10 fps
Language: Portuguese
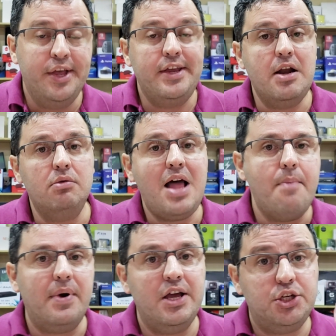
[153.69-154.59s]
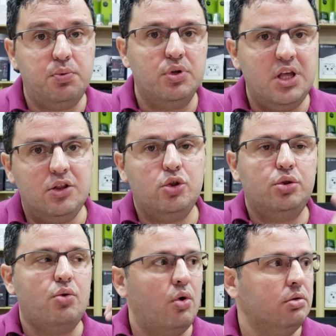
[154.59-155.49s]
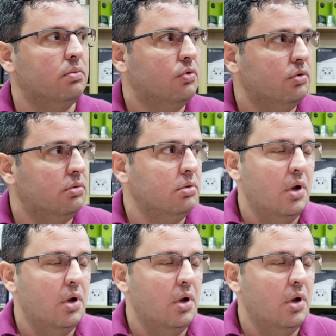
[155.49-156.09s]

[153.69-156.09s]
E não dá para responder todo mundo